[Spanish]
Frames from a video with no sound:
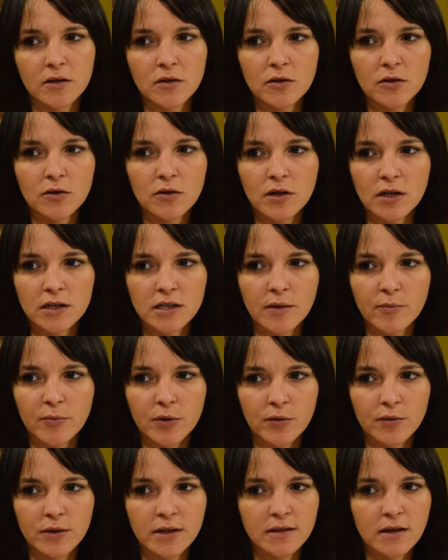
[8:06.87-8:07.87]
No creo que haya
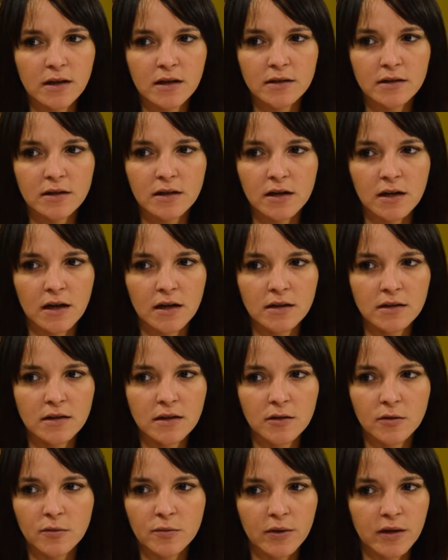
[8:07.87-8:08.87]
provincia que se realice
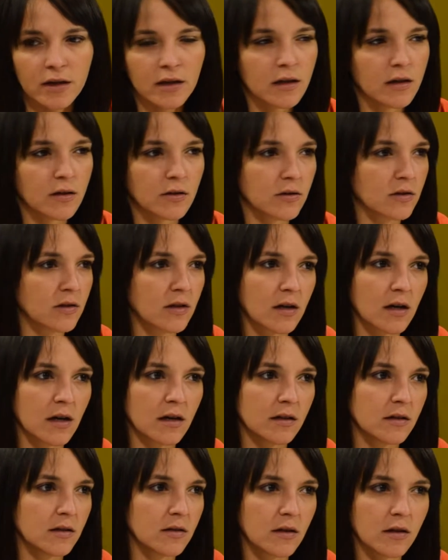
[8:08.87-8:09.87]
en un país que no se
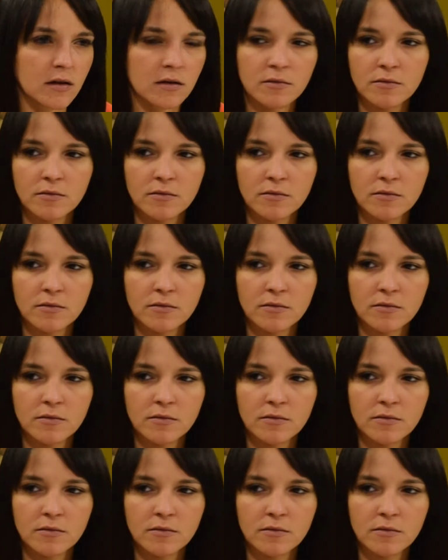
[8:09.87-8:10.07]
realiza.